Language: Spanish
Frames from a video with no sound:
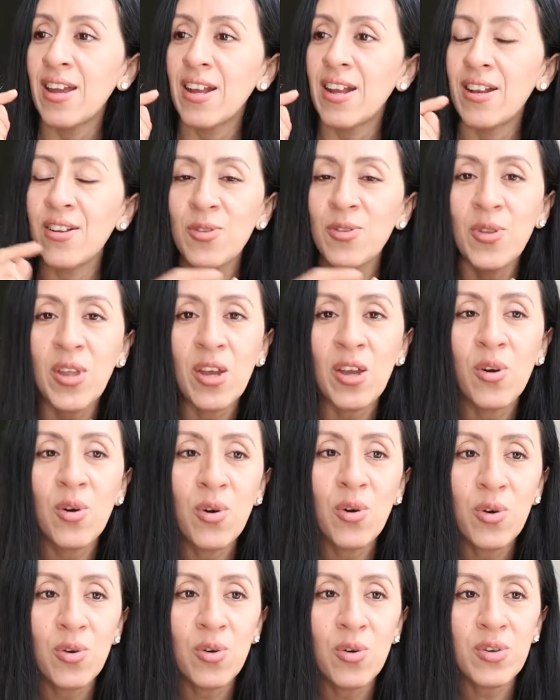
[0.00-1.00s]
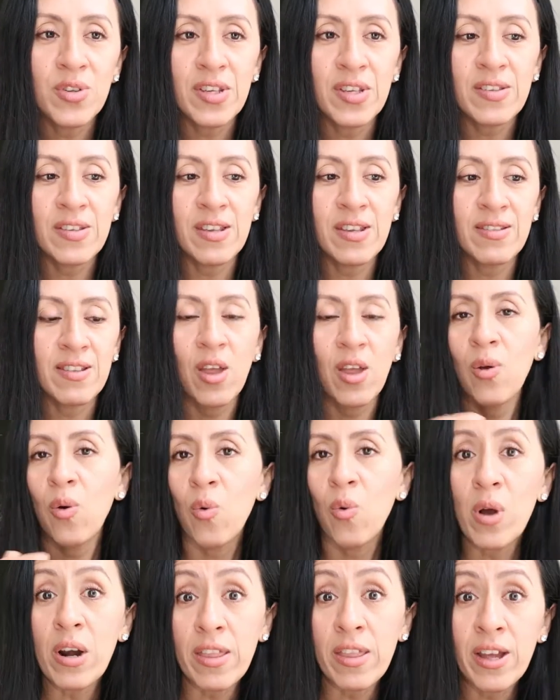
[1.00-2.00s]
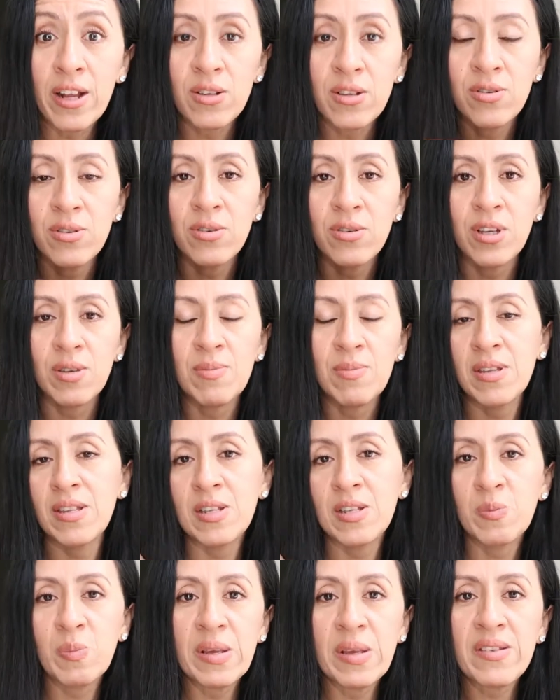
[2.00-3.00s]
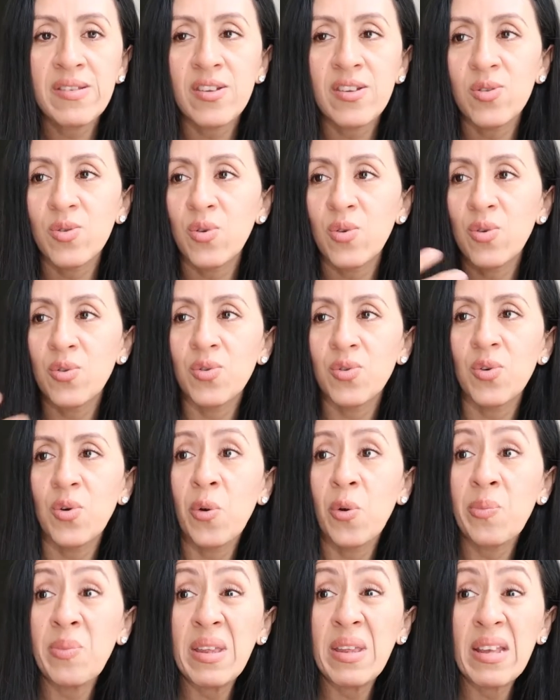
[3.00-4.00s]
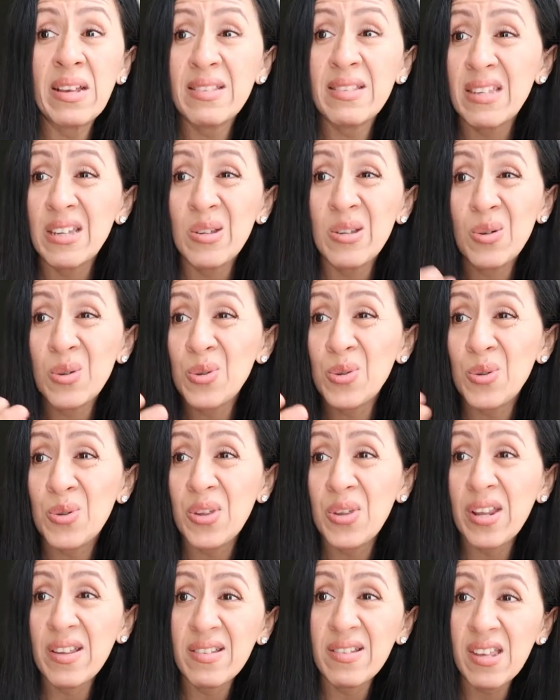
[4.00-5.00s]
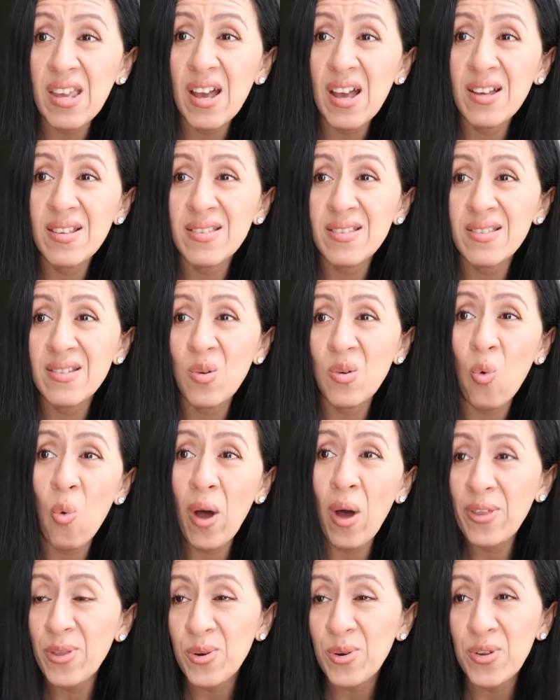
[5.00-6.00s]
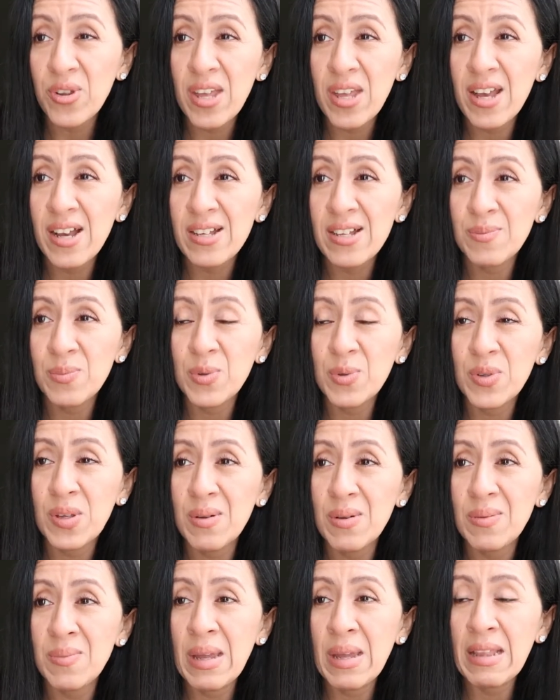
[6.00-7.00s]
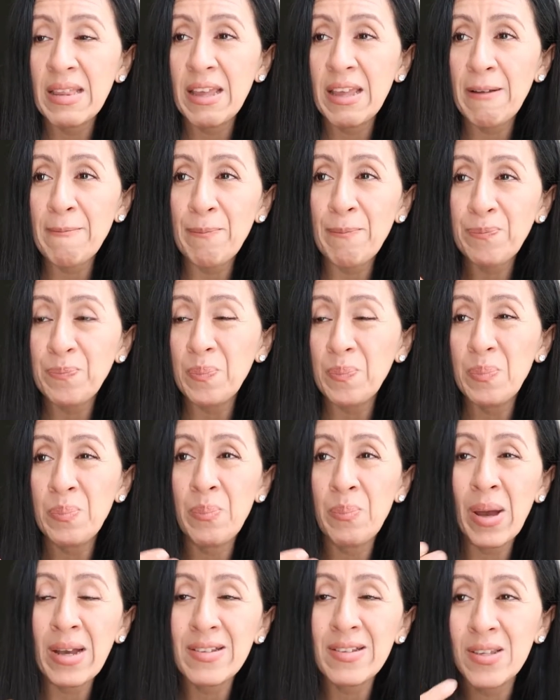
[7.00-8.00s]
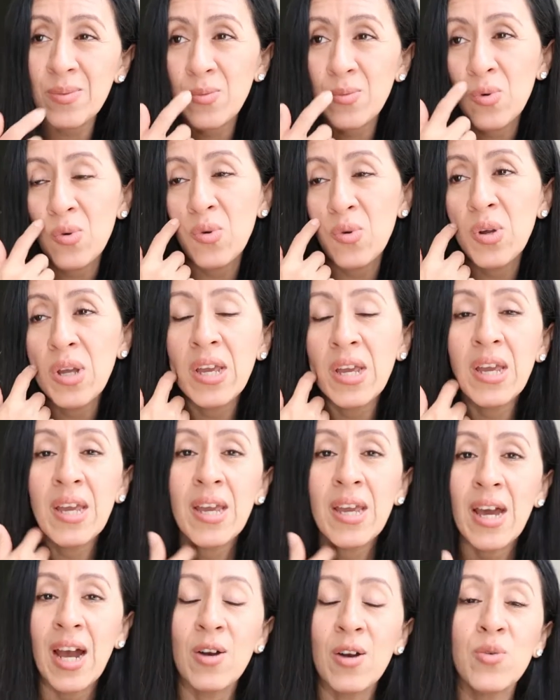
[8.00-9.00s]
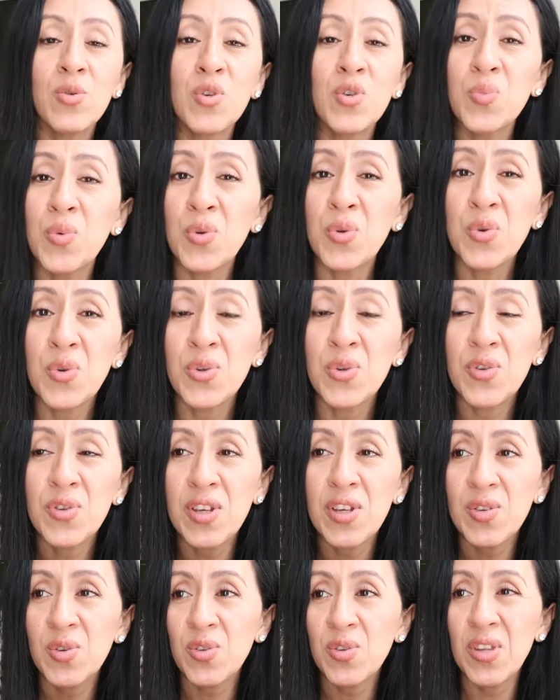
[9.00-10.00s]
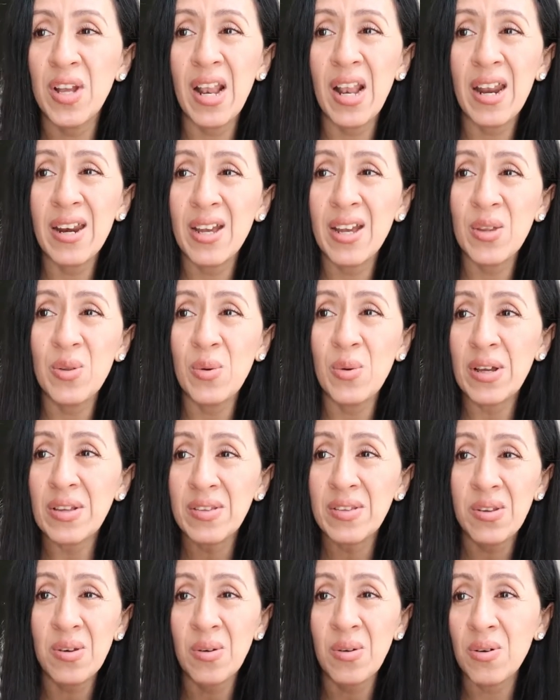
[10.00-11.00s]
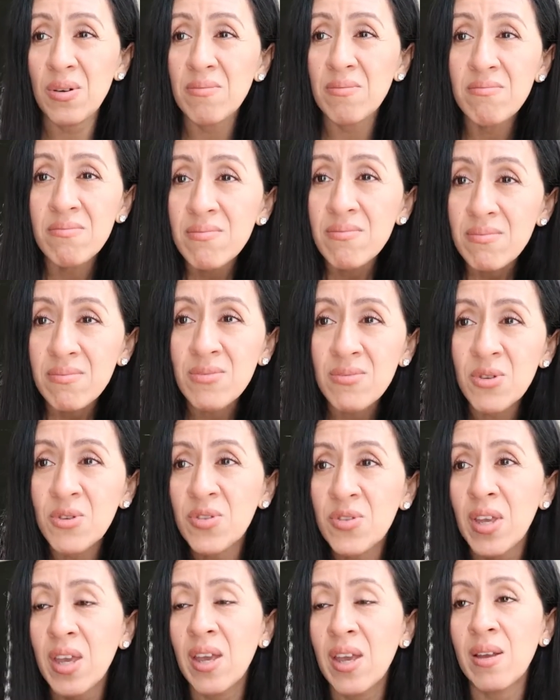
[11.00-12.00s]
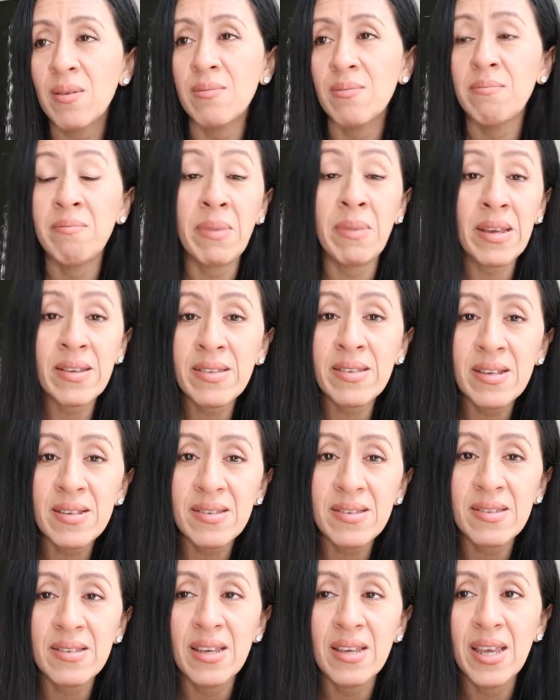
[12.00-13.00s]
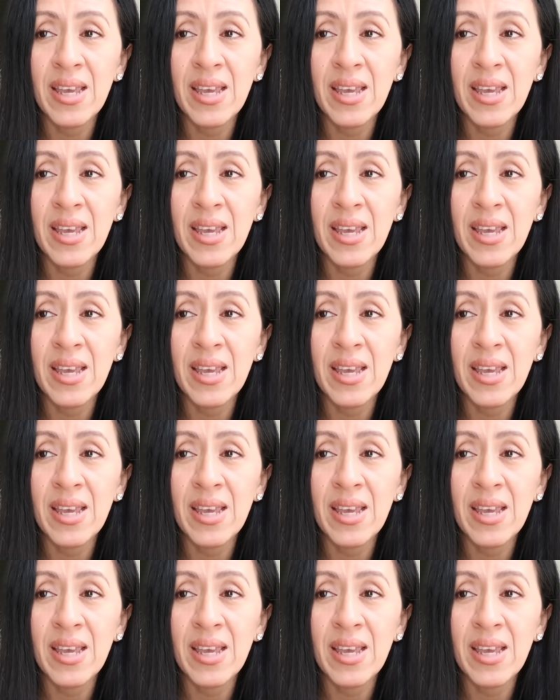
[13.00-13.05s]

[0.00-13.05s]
No tengo cosas que he estado guardando en mi despensa, solo son comidas de dos o tres días, cuatro días posiblemente, máximo algunos productos que son de larga duración, no sé, meses,